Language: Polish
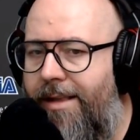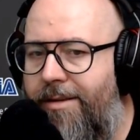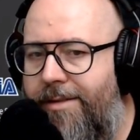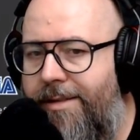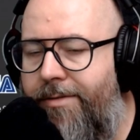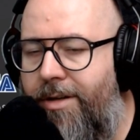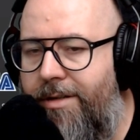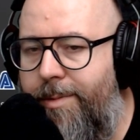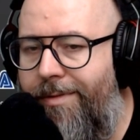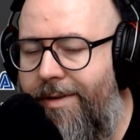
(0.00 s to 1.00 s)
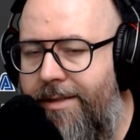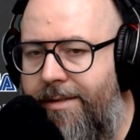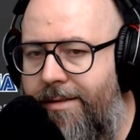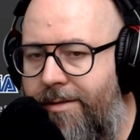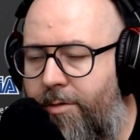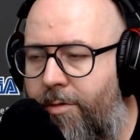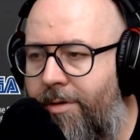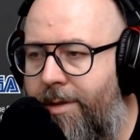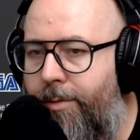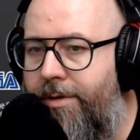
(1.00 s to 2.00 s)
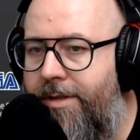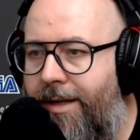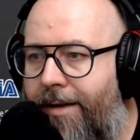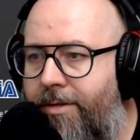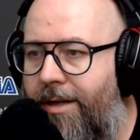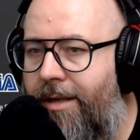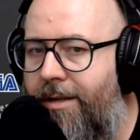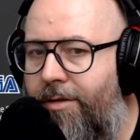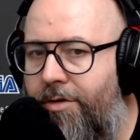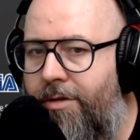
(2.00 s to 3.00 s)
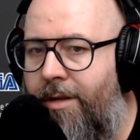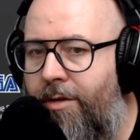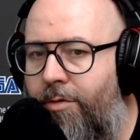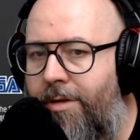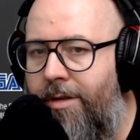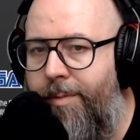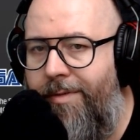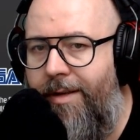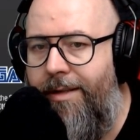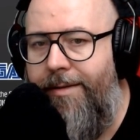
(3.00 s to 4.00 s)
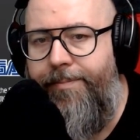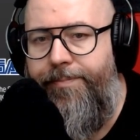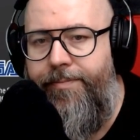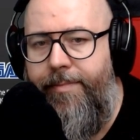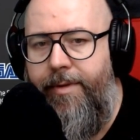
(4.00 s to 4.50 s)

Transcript: Helios, zawsze rozmowa z, z, drugą osobą jest ciekawsza, kiedy ktoś od ten drugi odpowiada.